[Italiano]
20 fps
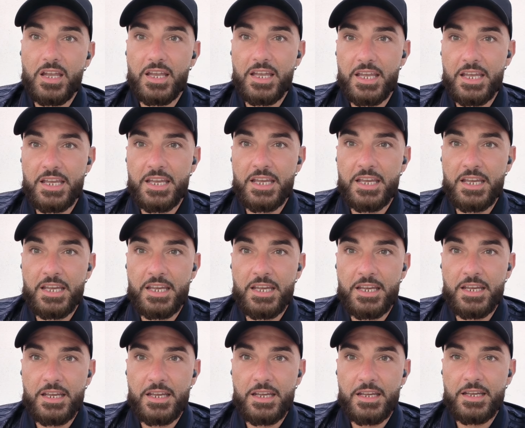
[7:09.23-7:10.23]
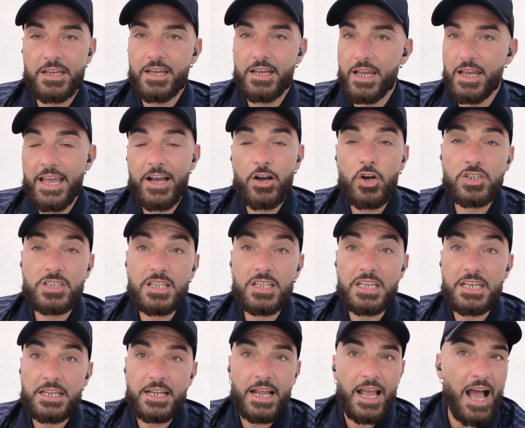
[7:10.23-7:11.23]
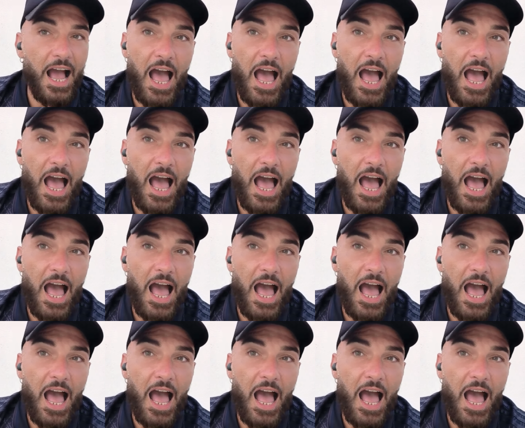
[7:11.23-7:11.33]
e e cosa dire?